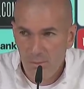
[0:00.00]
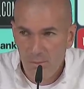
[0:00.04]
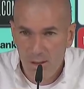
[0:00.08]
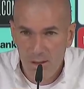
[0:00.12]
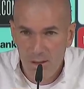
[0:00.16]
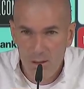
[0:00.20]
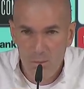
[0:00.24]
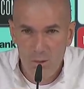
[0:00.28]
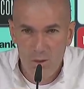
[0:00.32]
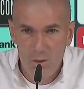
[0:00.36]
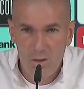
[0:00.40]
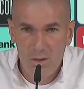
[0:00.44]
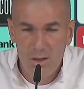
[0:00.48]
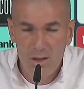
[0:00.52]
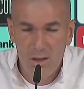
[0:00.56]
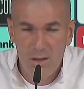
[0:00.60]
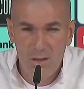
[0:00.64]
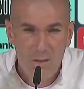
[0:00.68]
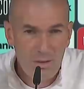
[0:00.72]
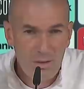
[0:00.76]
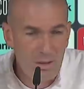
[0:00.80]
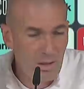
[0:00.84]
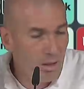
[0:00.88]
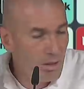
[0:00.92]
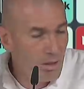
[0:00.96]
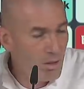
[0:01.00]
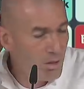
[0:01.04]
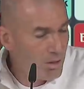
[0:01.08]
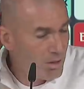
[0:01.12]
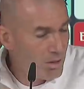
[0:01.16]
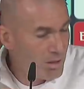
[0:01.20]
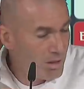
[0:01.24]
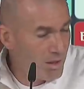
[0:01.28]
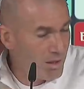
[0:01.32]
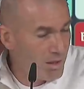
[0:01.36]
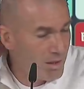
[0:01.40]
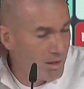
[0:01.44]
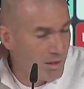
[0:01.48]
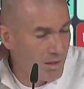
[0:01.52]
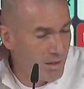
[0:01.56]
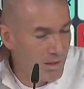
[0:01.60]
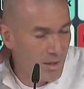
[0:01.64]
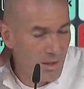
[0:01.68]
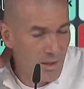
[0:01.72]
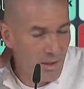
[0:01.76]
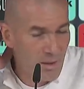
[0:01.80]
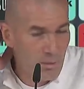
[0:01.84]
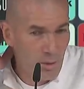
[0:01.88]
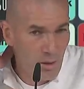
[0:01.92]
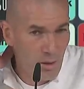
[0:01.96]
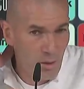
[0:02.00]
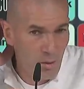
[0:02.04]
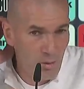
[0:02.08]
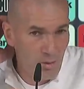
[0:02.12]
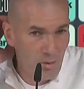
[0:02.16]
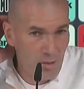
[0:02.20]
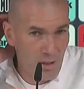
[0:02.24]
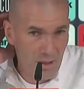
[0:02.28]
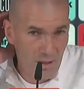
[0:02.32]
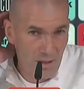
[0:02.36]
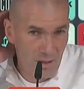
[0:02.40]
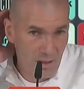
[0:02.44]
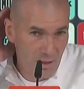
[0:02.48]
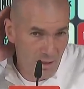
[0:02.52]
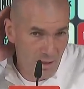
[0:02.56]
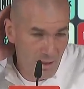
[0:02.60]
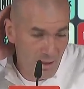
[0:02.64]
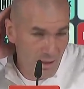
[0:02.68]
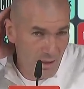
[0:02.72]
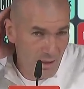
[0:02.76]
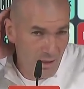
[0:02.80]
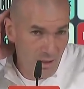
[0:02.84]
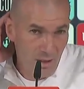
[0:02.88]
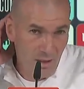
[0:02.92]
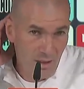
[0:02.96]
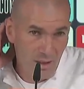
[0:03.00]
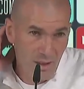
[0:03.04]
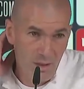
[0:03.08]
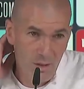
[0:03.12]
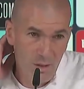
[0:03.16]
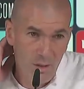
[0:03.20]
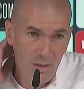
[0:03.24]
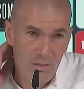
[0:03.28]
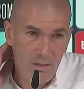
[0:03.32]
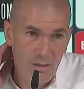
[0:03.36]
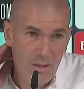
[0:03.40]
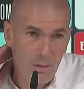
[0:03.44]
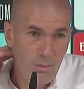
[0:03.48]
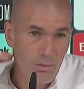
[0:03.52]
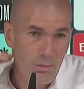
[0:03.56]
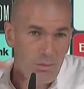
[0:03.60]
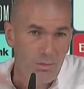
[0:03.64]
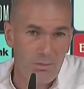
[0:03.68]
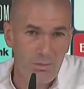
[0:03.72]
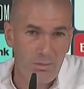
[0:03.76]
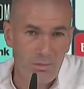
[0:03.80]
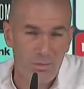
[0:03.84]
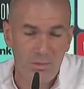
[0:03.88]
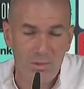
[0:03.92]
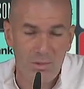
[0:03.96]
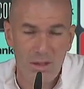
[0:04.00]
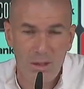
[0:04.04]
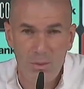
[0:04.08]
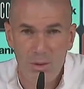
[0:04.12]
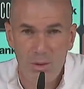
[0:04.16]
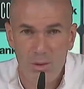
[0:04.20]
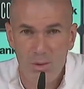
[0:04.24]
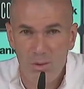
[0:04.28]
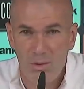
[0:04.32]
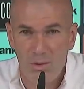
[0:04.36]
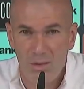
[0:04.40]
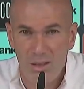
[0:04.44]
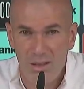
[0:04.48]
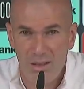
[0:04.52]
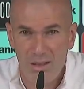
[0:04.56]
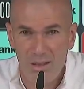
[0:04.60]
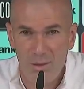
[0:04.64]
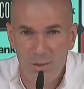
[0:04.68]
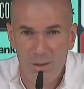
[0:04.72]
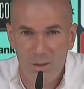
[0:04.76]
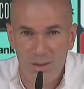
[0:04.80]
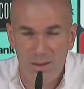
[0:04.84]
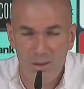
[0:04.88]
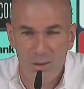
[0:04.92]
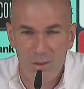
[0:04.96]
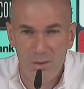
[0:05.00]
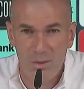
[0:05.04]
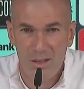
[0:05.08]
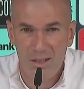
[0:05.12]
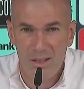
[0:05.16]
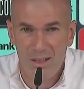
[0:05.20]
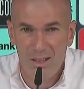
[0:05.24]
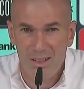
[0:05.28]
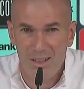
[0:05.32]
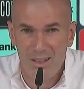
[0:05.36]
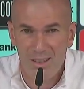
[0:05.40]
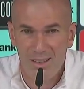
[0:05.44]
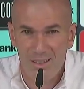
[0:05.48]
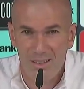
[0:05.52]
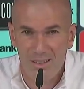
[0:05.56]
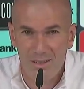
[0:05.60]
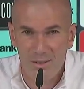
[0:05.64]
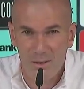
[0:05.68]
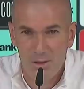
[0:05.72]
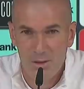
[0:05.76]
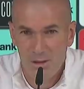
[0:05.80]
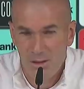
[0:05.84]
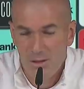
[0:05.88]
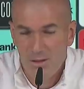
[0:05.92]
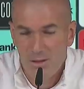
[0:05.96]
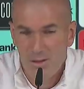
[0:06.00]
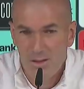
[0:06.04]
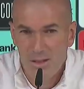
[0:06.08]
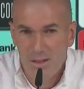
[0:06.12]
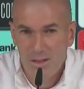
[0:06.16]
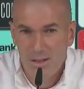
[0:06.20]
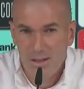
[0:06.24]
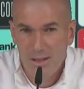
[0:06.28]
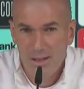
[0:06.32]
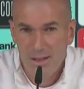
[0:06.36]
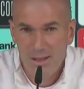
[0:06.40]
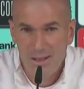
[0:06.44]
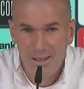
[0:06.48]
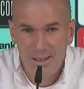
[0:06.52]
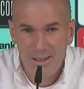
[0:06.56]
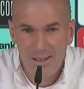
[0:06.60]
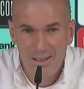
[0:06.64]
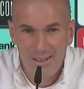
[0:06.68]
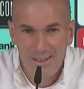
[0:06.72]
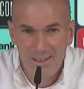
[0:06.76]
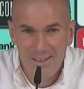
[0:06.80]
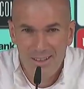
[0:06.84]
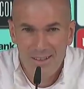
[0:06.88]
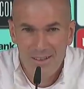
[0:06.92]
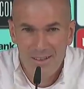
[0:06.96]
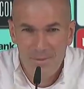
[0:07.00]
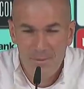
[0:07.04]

hemos tenido cinco o seis preguntas y no había una pregunta del partido mañana. Bueno, sé que,